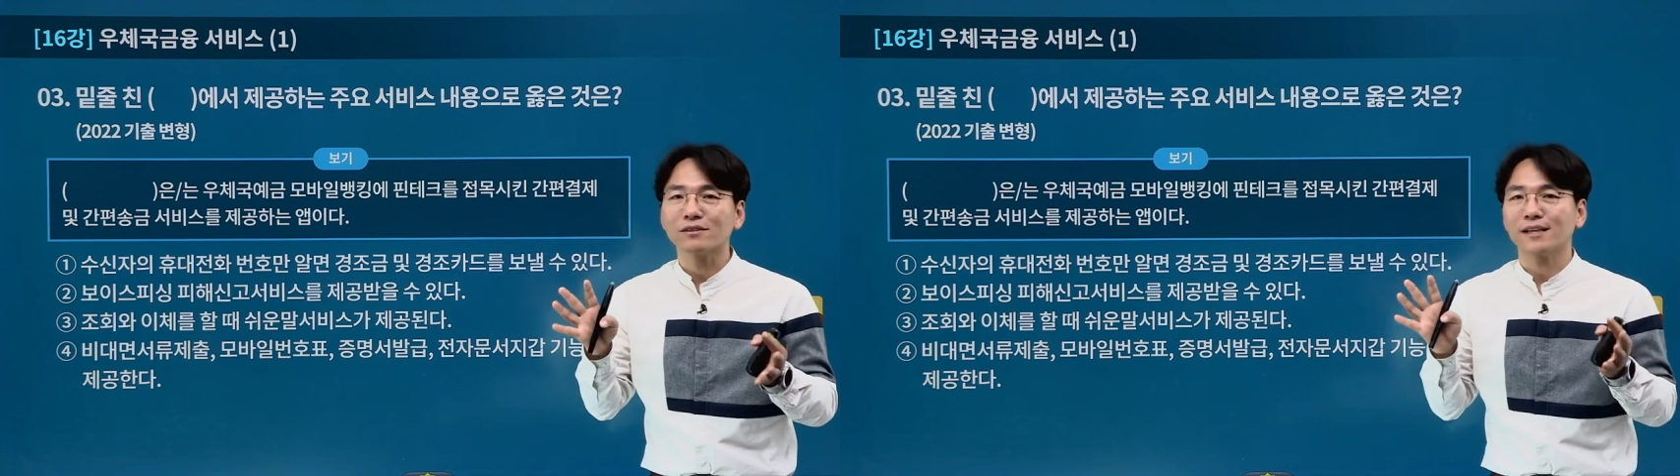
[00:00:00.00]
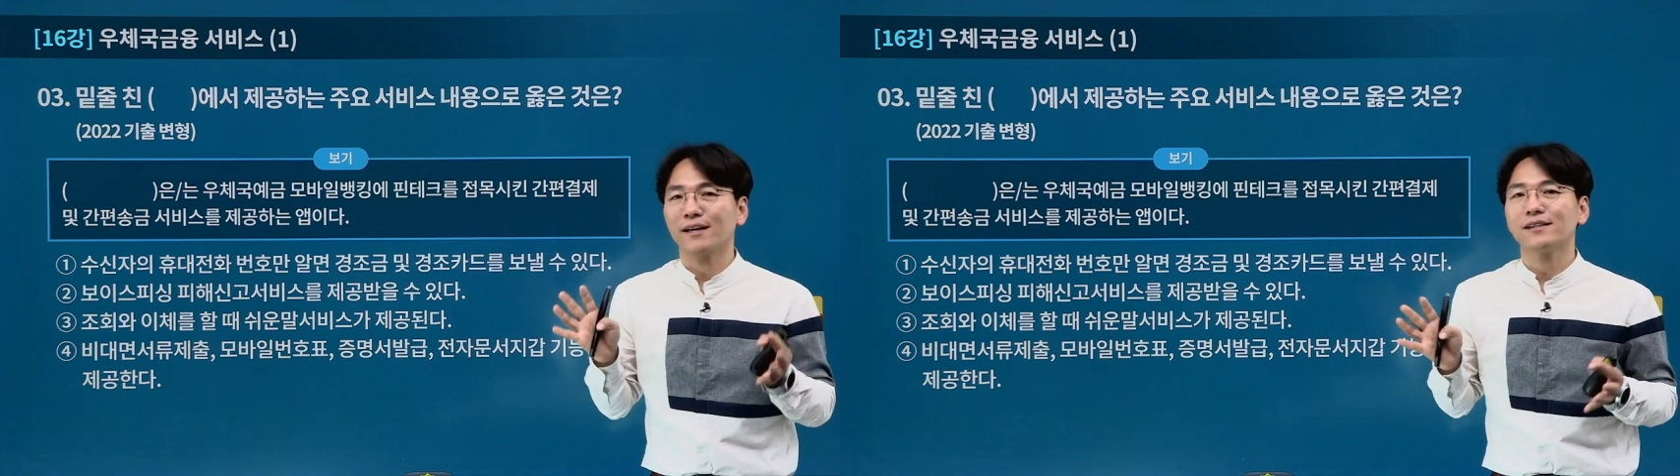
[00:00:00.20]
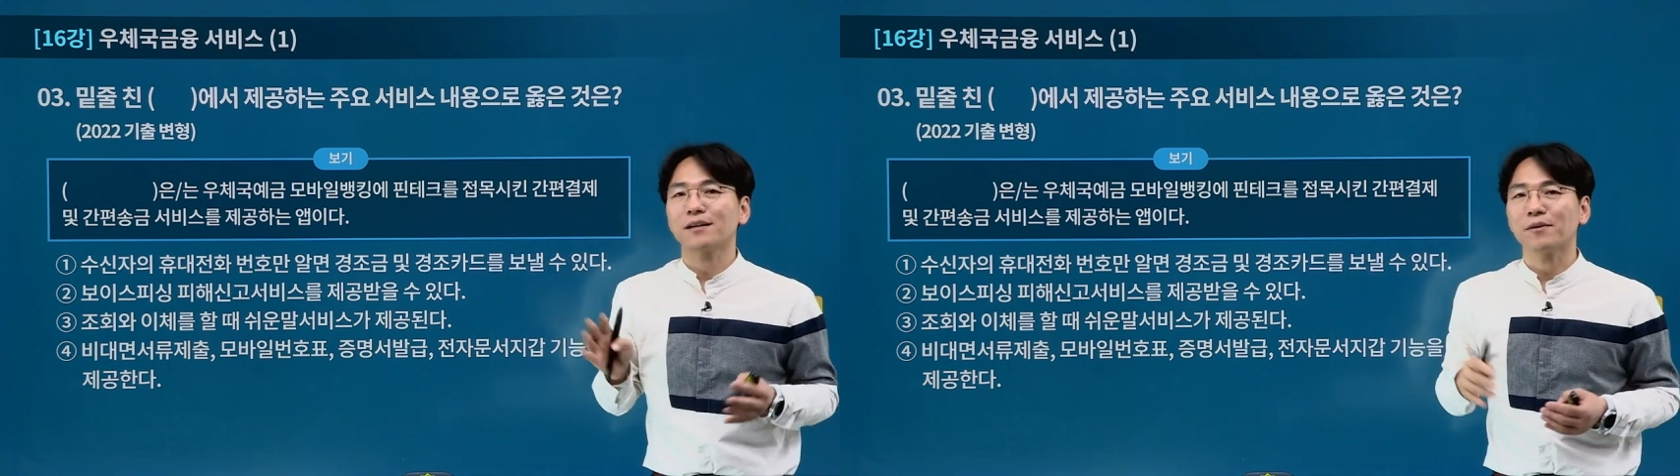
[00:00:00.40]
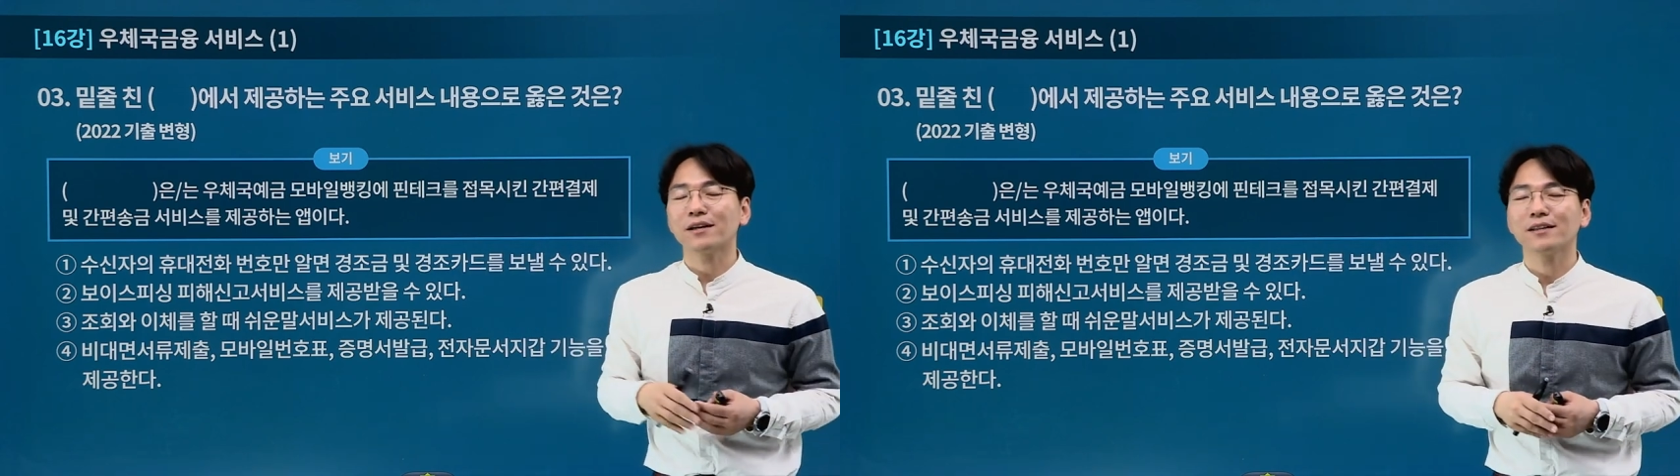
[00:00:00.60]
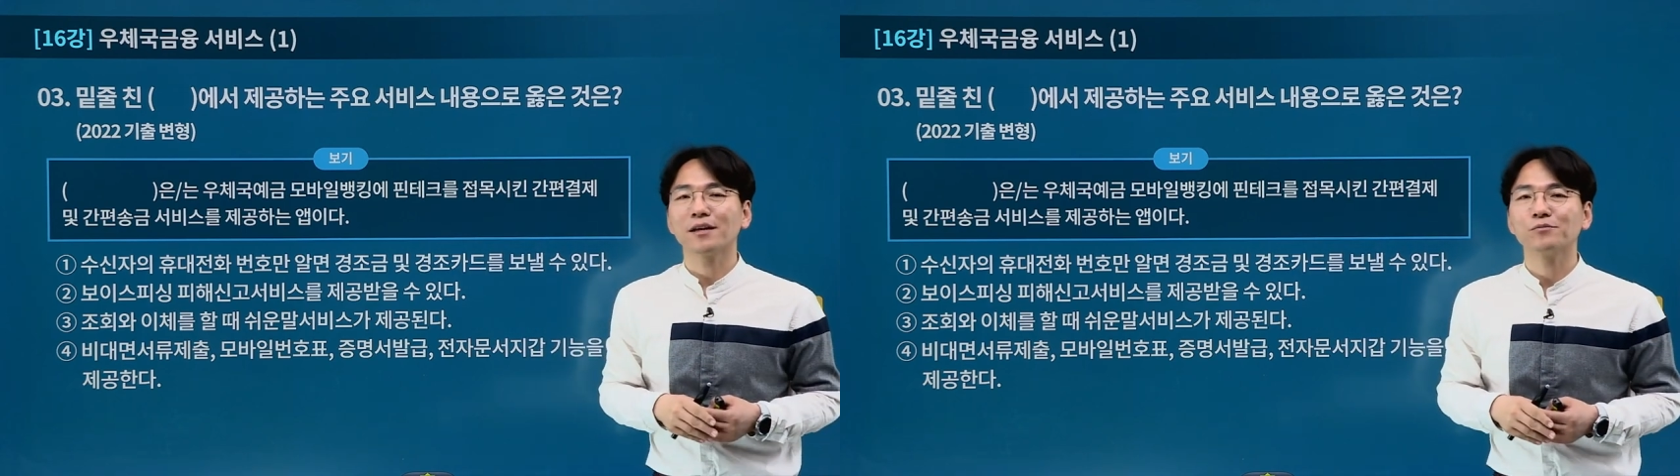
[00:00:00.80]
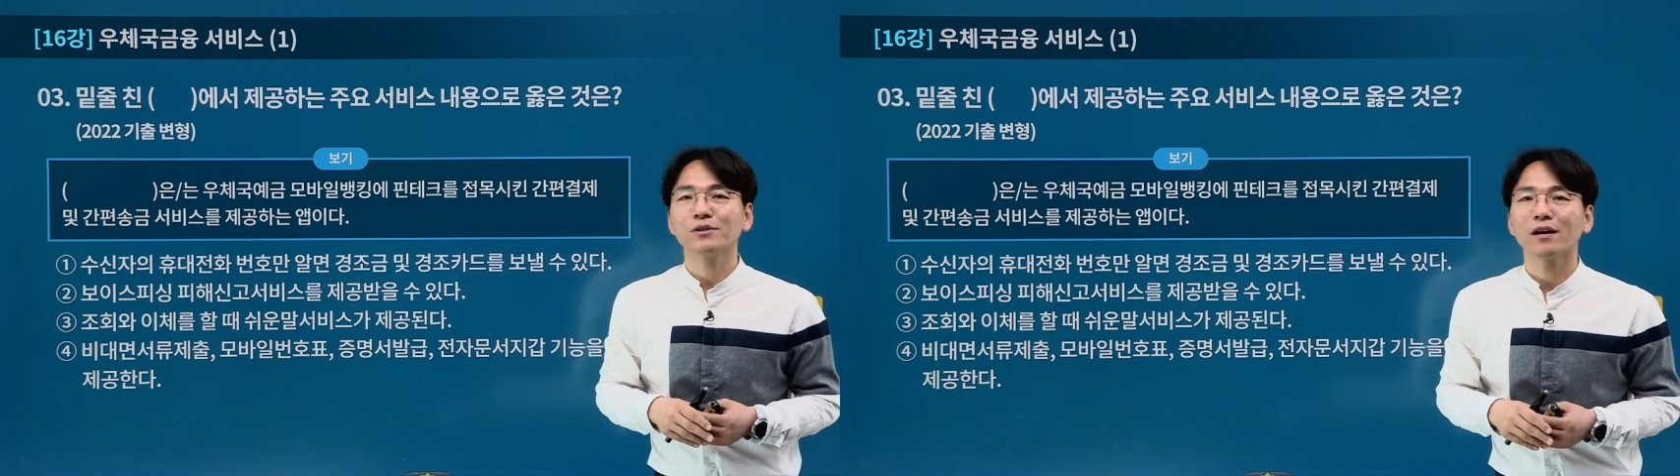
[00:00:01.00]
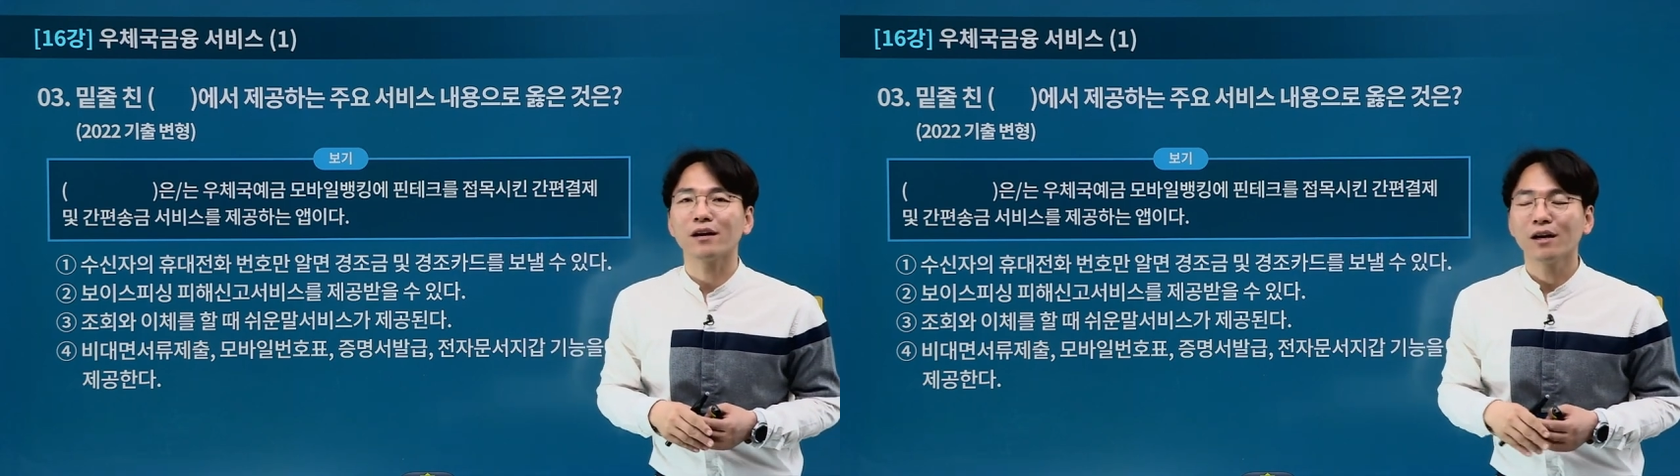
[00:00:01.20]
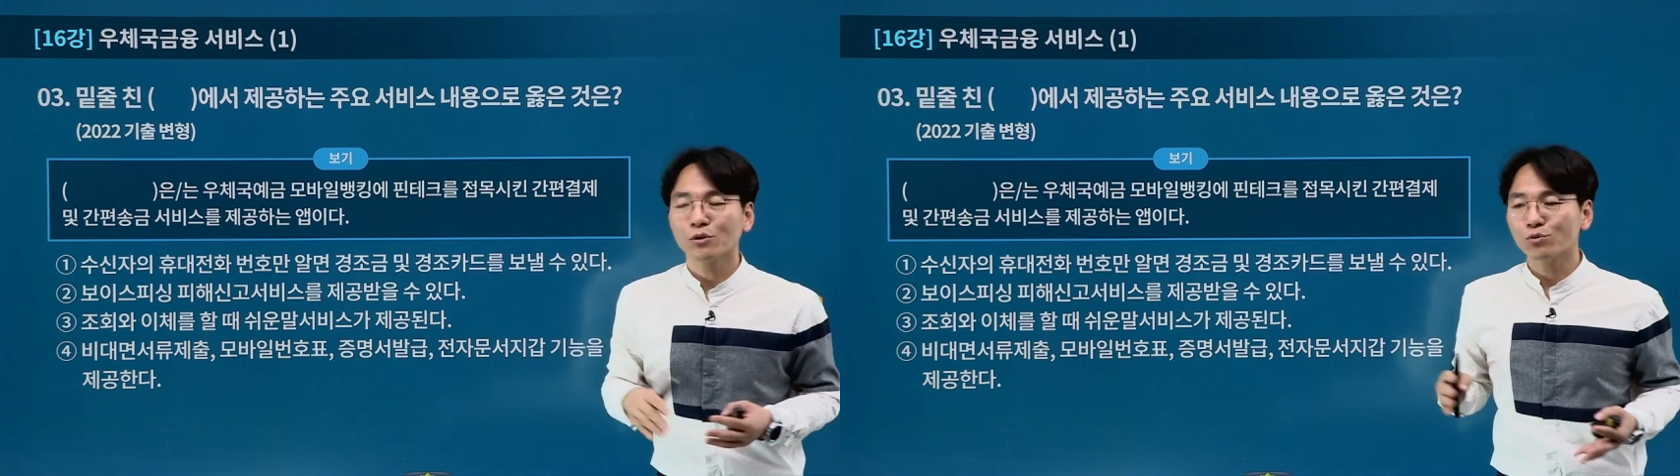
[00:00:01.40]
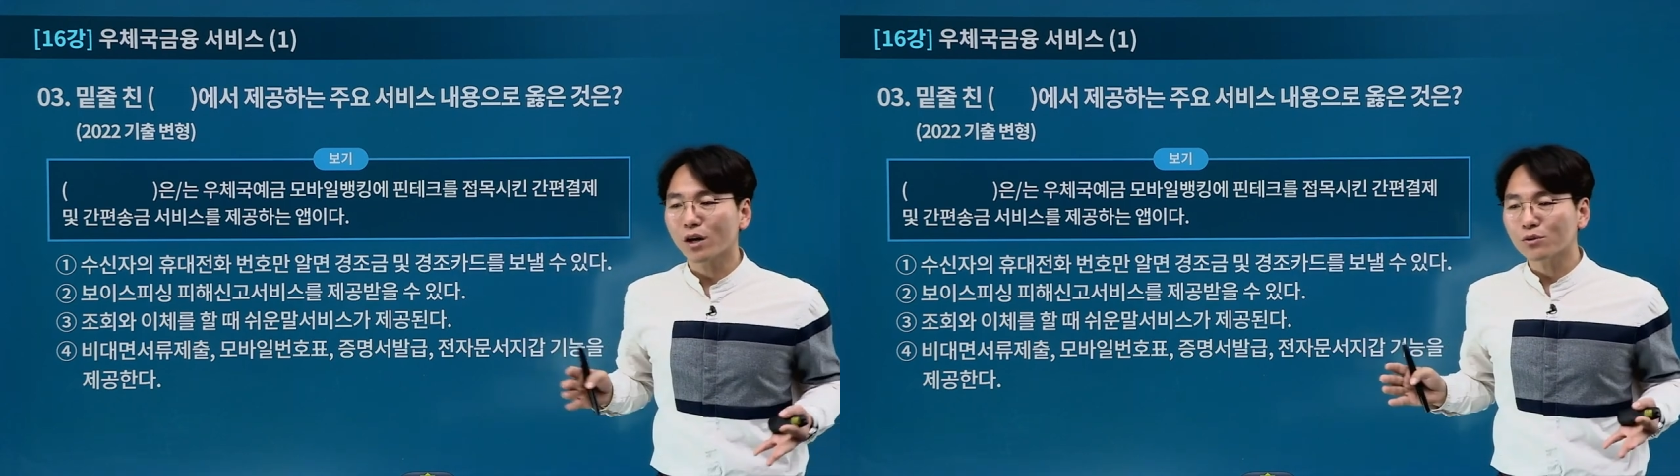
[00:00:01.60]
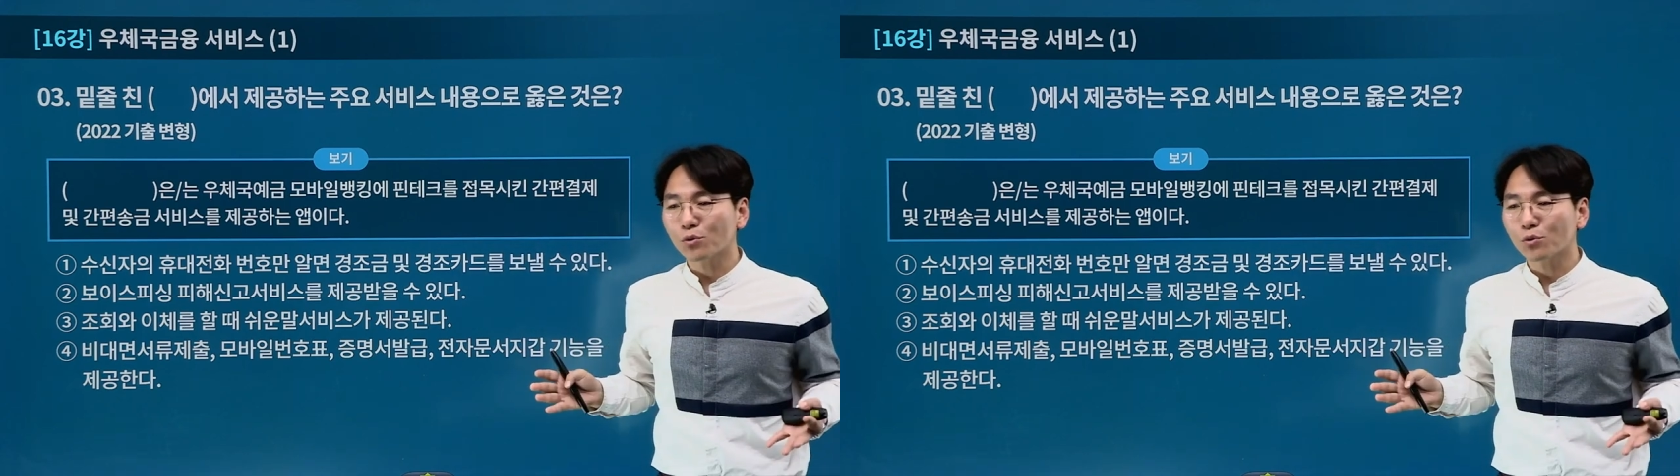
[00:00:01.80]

자리를 잡았기 때문에 국가